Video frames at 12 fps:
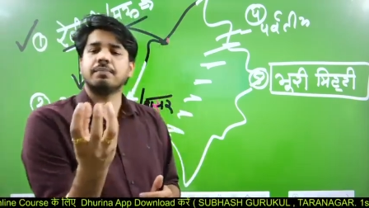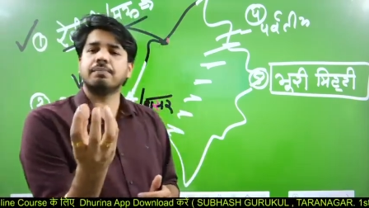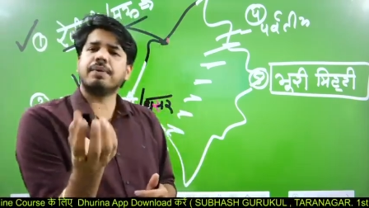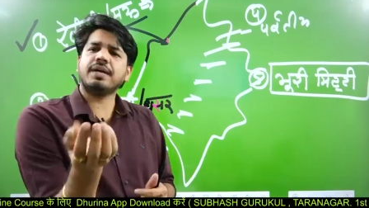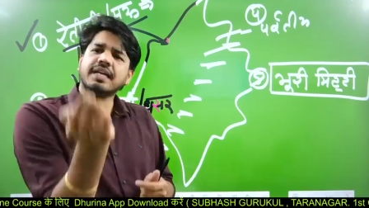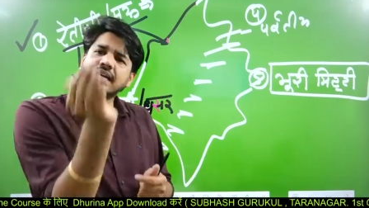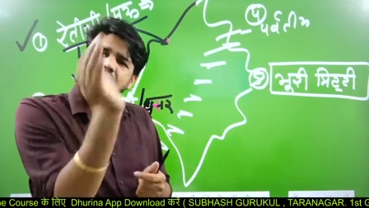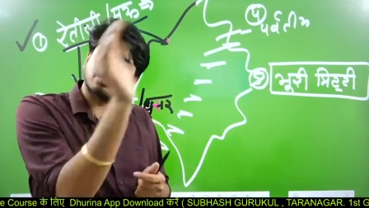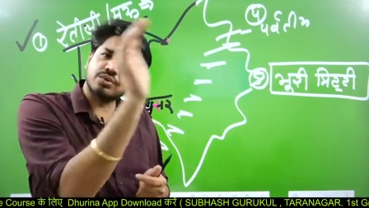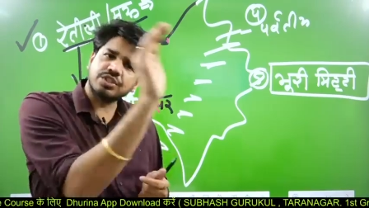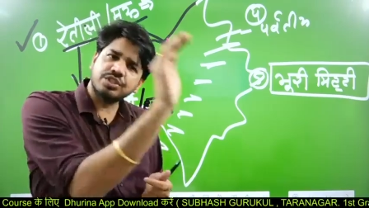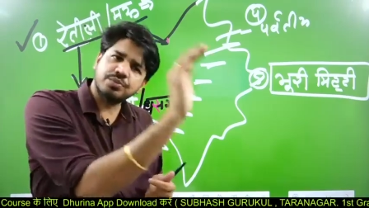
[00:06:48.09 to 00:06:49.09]
बठया
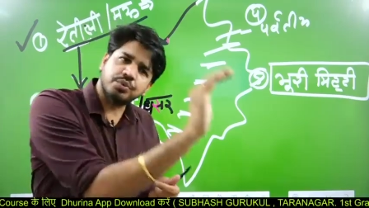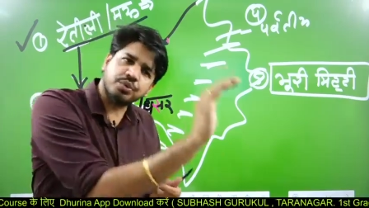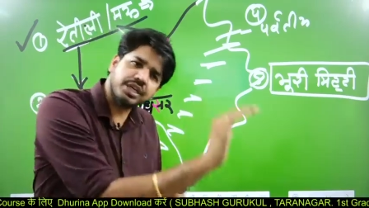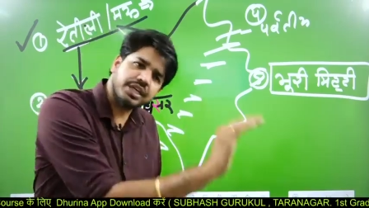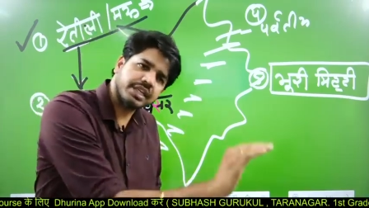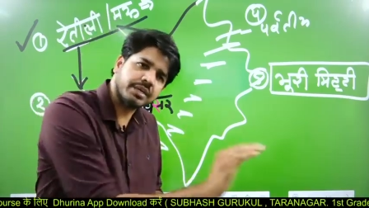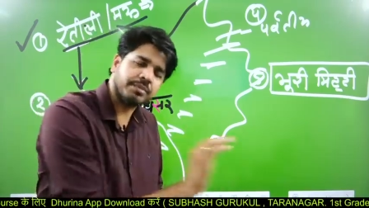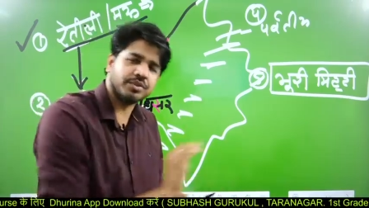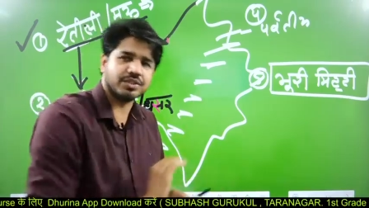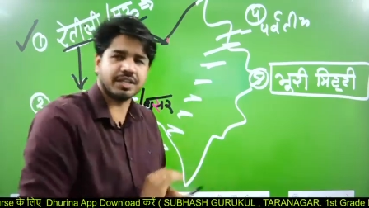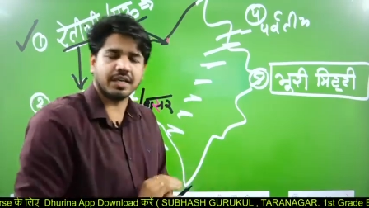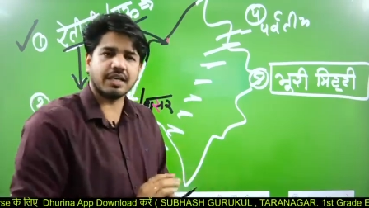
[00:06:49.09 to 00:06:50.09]
थोड़ी सी भूरी कलर में हो
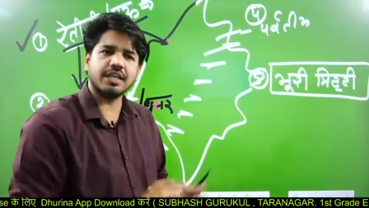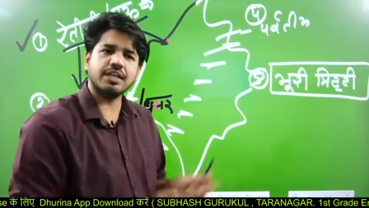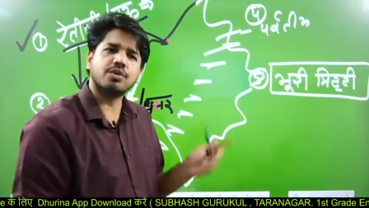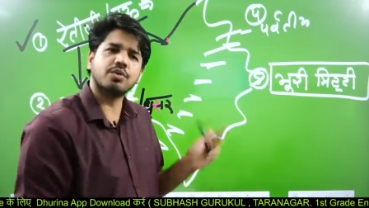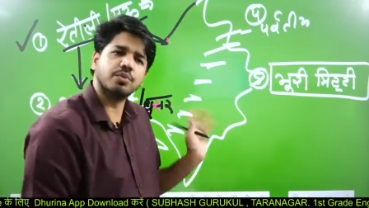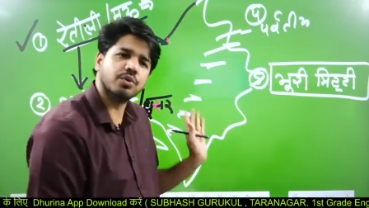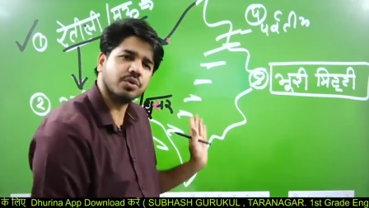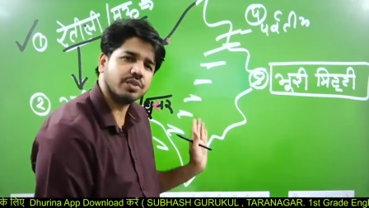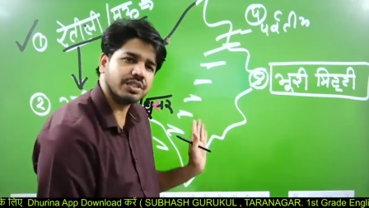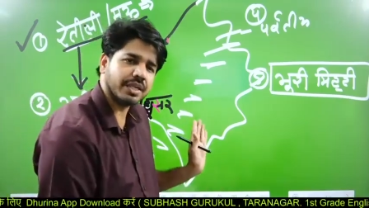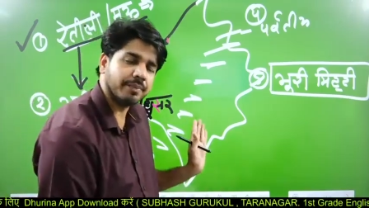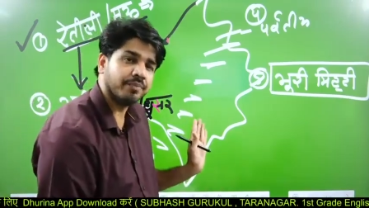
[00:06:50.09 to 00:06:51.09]
जाए रंगे वो भूरो हो
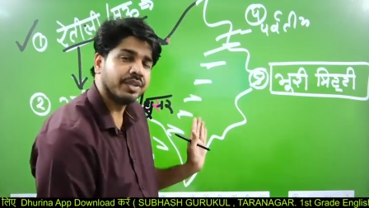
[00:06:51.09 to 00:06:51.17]
जाए